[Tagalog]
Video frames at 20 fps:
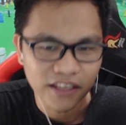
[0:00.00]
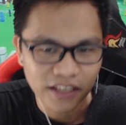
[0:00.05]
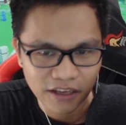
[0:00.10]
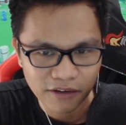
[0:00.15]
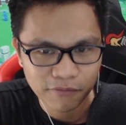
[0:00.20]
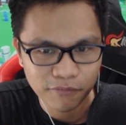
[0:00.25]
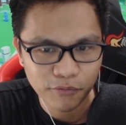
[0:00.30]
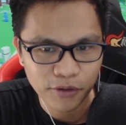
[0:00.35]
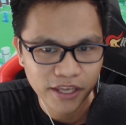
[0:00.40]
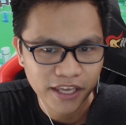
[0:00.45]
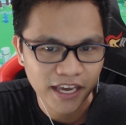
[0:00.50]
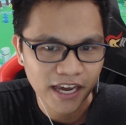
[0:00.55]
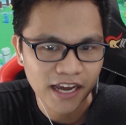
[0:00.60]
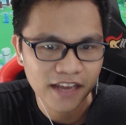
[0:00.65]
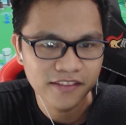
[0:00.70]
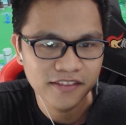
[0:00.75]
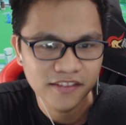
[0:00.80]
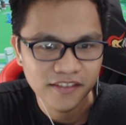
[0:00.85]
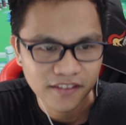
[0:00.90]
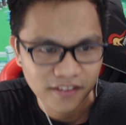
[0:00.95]
If we
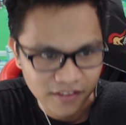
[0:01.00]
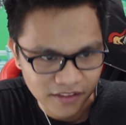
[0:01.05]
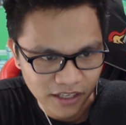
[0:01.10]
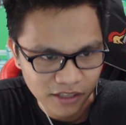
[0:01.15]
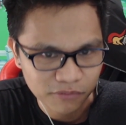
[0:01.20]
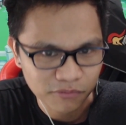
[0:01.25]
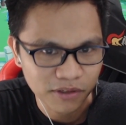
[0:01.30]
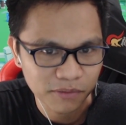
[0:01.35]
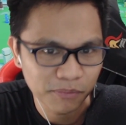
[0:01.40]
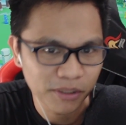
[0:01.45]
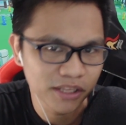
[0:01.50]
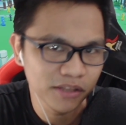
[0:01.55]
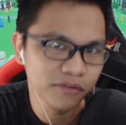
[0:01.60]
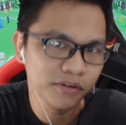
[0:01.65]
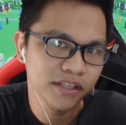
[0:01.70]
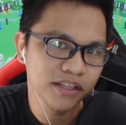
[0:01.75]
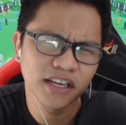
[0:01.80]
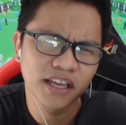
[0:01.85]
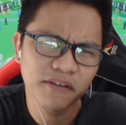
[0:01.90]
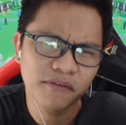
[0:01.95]
can, then we'll be
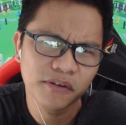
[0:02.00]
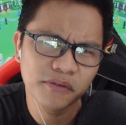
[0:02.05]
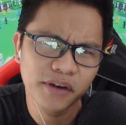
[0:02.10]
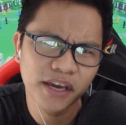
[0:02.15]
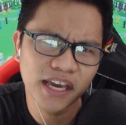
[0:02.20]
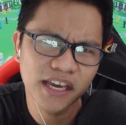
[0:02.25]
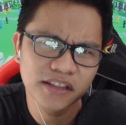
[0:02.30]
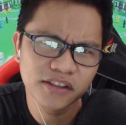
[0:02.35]
doing the giveaway.